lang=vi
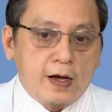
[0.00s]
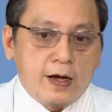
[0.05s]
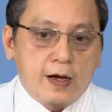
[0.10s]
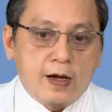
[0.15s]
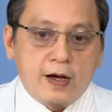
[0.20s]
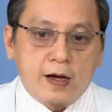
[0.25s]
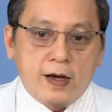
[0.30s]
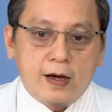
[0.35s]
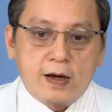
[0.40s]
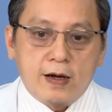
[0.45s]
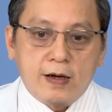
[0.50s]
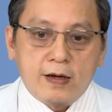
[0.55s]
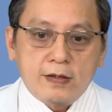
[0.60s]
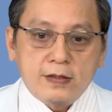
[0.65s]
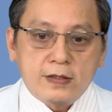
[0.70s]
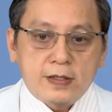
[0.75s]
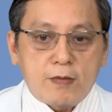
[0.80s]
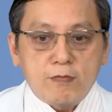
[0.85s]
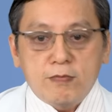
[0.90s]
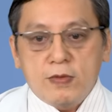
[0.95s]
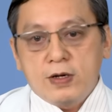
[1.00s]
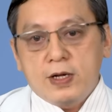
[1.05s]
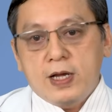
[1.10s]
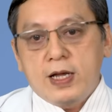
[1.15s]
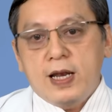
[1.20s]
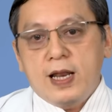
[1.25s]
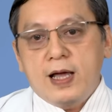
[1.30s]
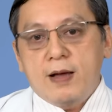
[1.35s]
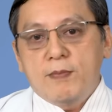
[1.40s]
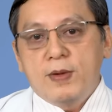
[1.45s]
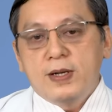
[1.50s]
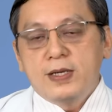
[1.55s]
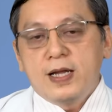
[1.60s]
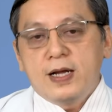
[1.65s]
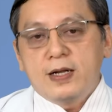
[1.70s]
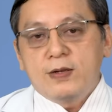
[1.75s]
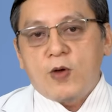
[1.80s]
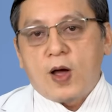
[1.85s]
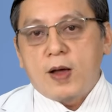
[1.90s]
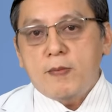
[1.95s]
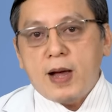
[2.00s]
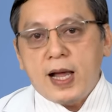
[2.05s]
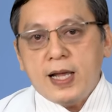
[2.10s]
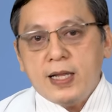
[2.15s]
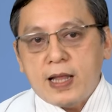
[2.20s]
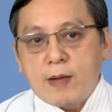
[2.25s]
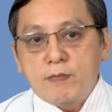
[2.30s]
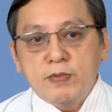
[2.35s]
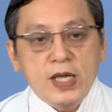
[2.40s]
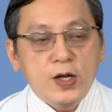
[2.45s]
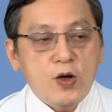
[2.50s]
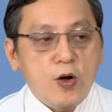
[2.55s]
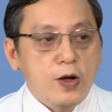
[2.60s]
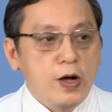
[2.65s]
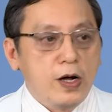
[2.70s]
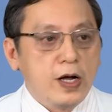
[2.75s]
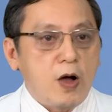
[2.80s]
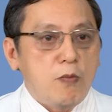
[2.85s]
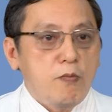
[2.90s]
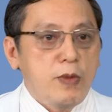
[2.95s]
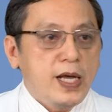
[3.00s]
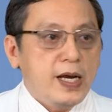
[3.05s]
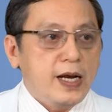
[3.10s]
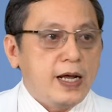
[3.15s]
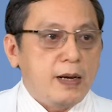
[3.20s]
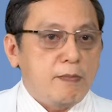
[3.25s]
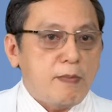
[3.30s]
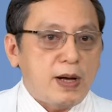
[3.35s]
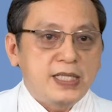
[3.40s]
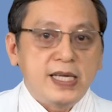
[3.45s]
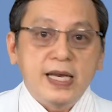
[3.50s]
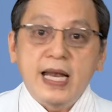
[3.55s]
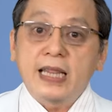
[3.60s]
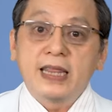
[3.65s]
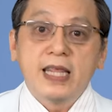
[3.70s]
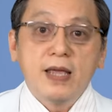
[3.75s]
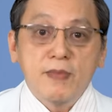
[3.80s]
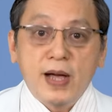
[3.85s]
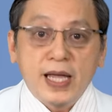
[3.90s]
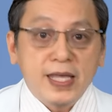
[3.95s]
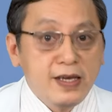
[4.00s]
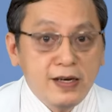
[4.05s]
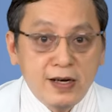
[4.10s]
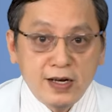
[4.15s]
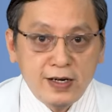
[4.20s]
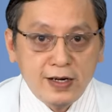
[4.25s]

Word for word: à, xong rồi cái là bệnh nhân thoải mái thậm chí có người không biết là bác sĩ đã tiêm hay chưa